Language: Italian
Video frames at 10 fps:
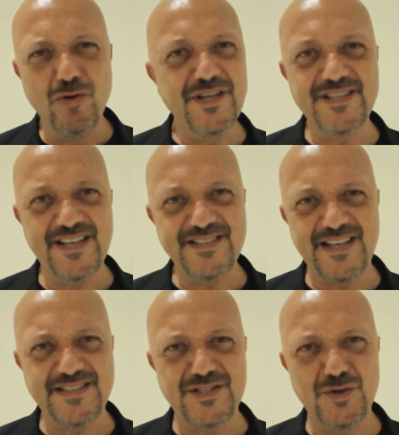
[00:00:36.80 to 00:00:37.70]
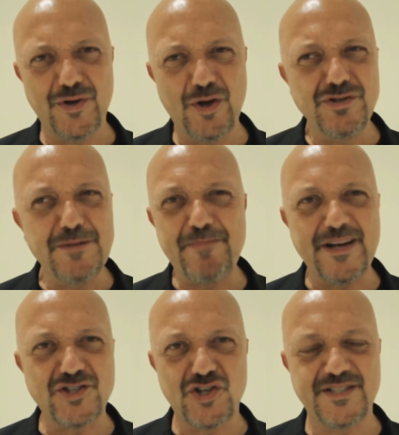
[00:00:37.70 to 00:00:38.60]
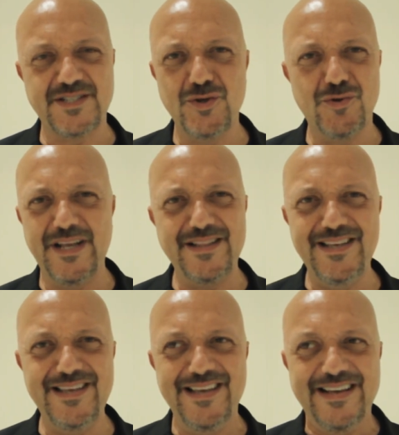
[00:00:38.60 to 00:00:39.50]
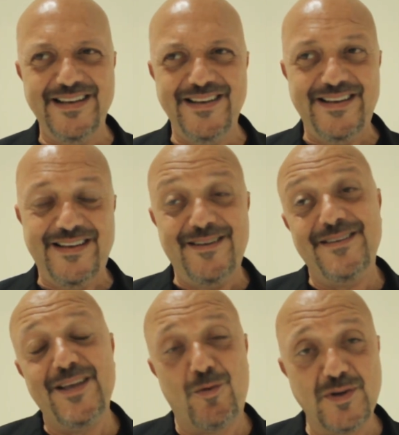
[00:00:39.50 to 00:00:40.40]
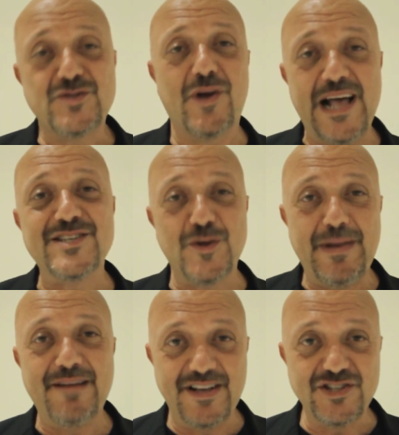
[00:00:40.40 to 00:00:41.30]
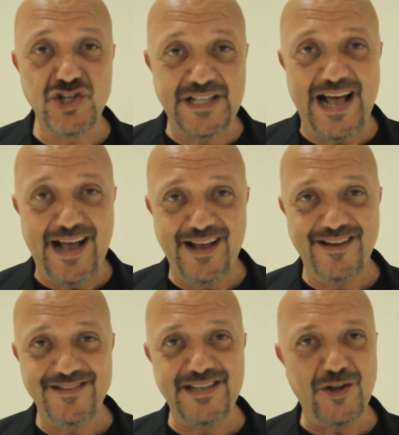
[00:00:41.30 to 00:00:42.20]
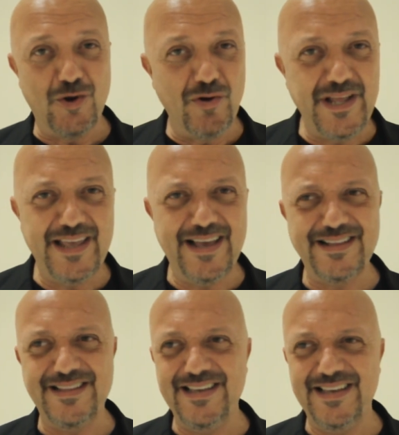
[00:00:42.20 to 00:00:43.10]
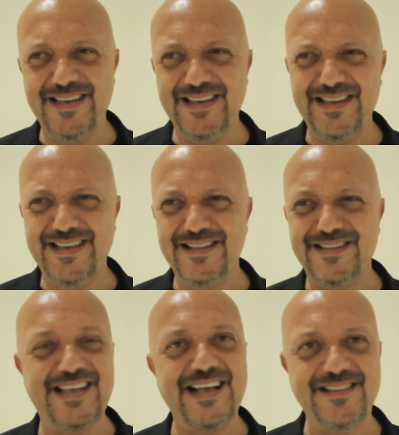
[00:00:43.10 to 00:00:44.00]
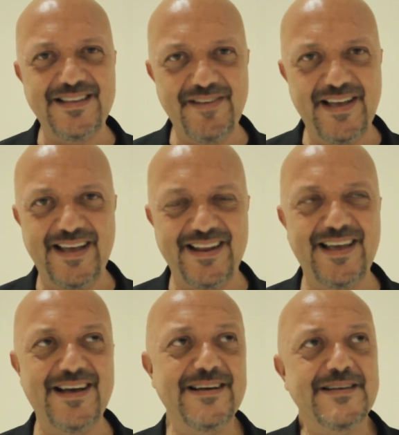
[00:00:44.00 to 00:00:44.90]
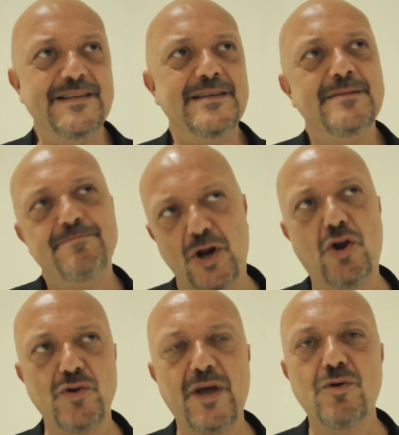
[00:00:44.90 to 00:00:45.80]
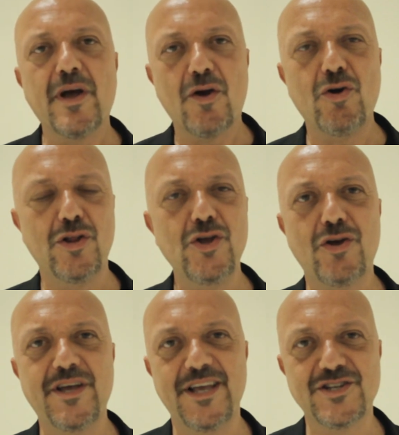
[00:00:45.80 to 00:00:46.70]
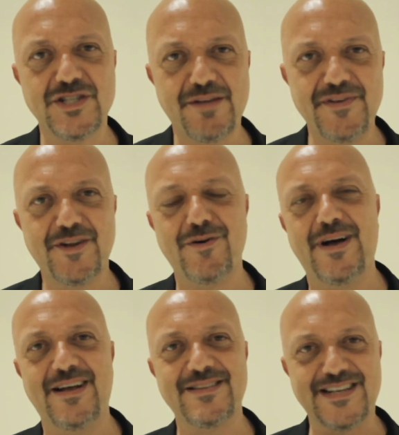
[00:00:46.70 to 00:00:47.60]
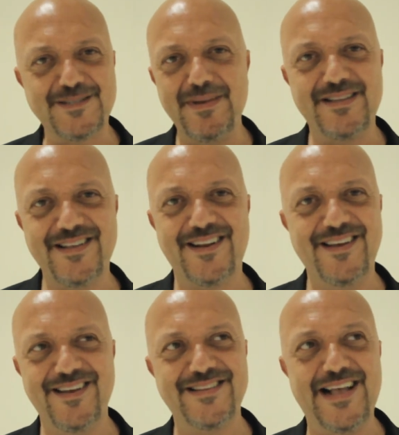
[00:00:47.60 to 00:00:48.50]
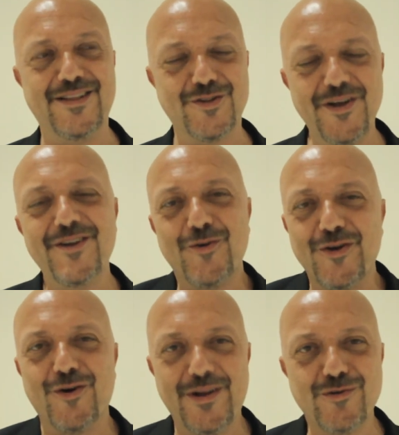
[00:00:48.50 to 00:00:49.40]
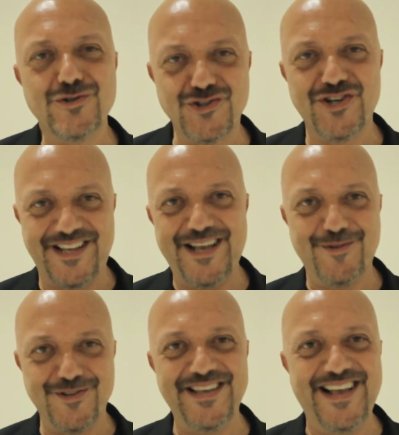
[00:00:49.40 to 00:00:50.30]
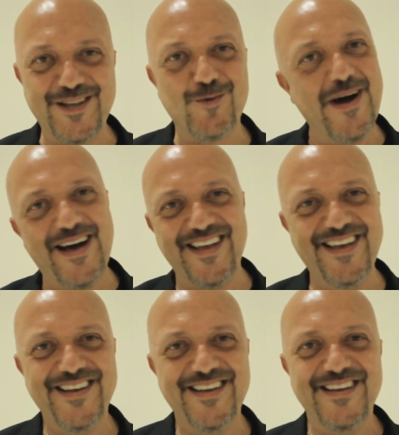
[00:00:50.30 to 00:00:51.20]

ogni sensazione, ogni percezione di, in questo caso, malvagità, di ironia, di, di cattiveria però lui è uno che con gli occhi riesce davvero a trasmettere tanto e noi con la voce cerchiamo di adeguare